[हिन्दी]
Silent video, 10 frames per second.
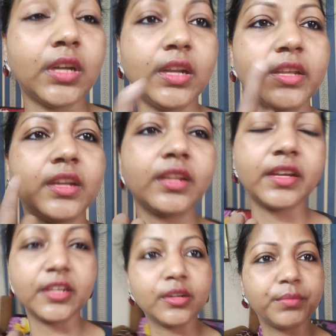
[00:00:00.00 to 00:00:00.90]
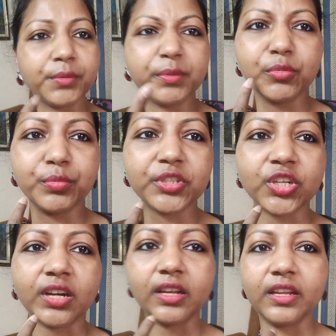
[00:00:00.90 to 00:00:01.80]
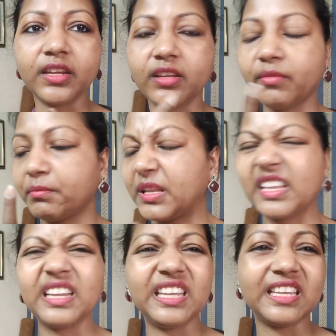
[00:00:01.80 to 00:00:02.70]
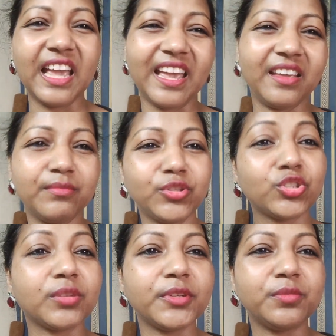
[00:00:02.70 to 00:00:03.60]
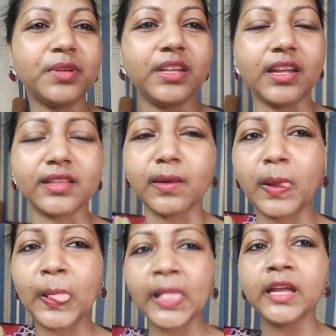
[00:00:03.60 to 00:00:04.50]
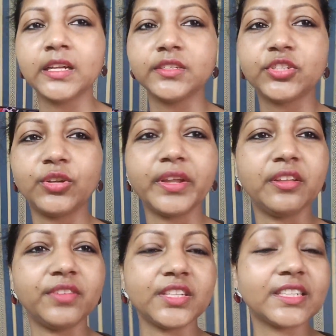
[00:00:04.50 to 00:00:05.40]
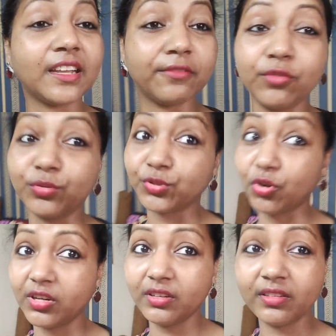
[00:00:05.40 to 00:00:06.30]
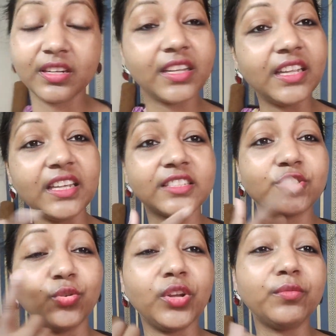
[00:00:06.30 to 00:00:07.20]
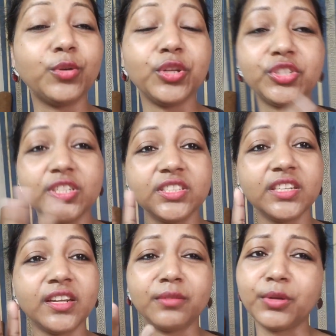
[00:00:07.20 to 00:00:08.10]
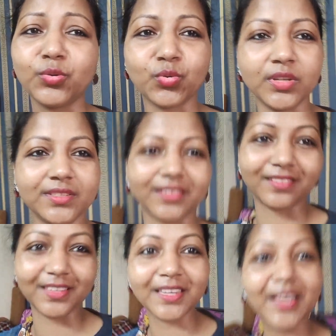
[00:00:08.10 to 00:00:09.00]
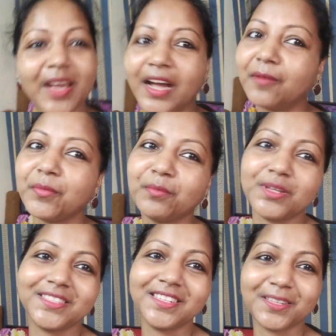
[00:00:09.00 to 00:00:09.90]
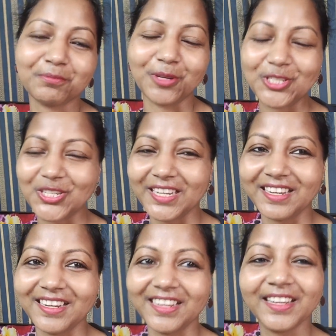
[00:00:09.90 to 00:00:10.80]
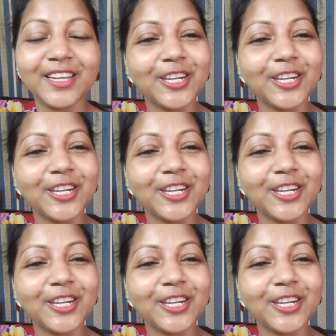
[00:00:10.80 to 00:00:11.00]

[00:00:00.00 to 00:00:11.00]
हल्के हल्के ना अभी भी मुंह में छाले हैं पता नहीं क्या है हमें तो समझ में नहीं आता चलो एनीवेज लाइफ गोज़ ऑन ये छोटी मोटी चीज़ें ना हमें रोक नहीं सकती अपनी मंजिल तक पहुंचने के लिए